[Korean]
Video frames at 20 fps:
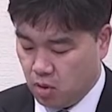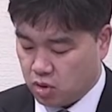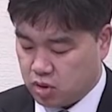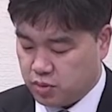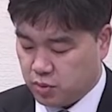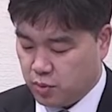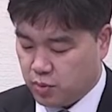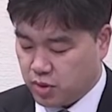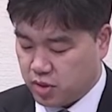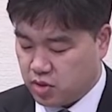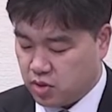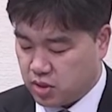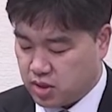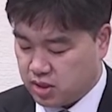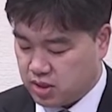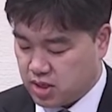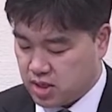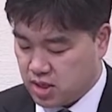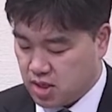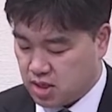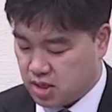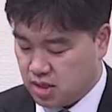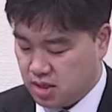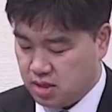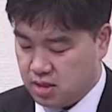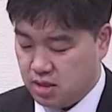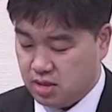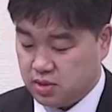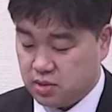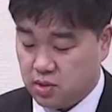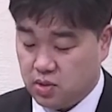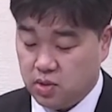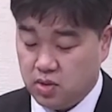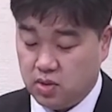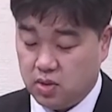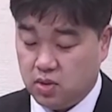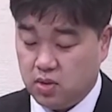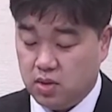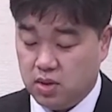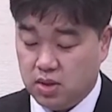어찌 보면 그렇게
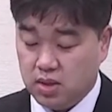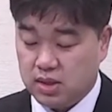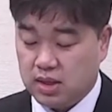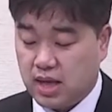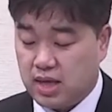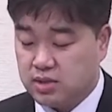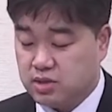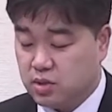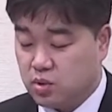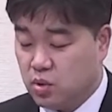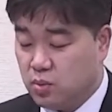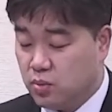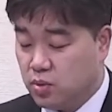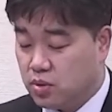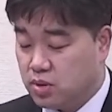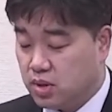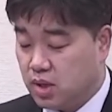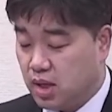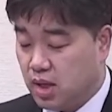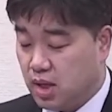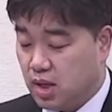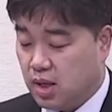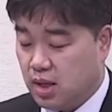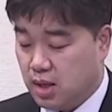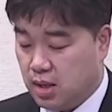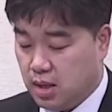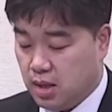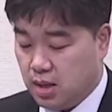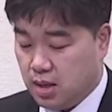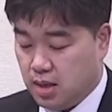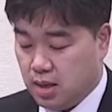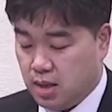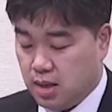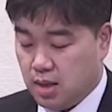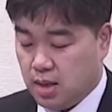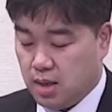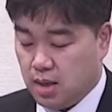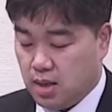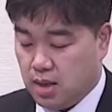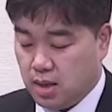생각해서 따지고 볼때
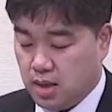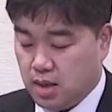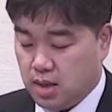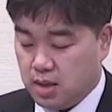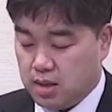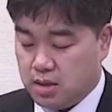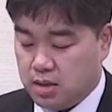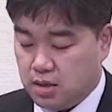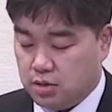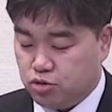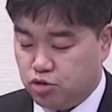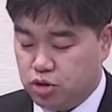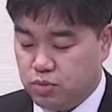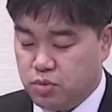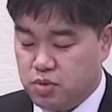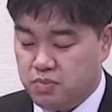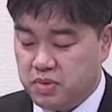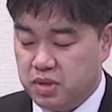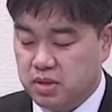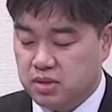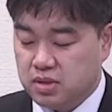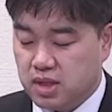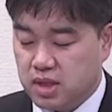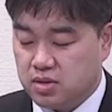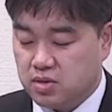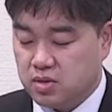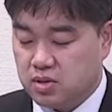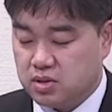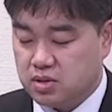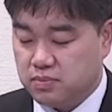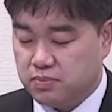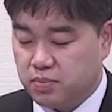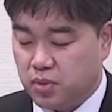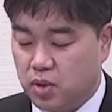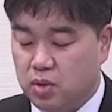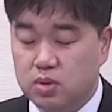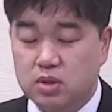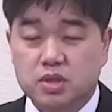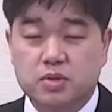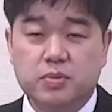주님을 믿는다는 것은
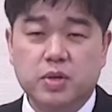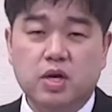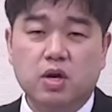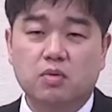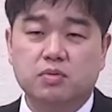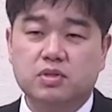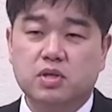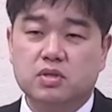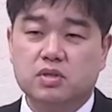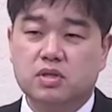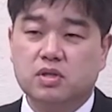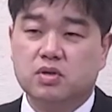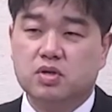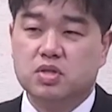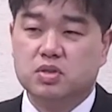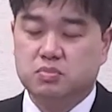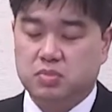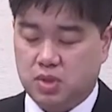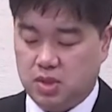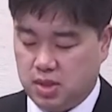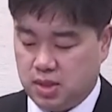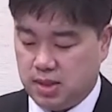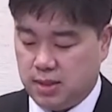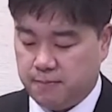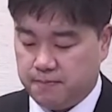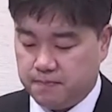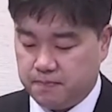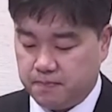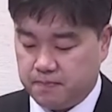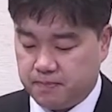별 의미가 없었을 것입니다.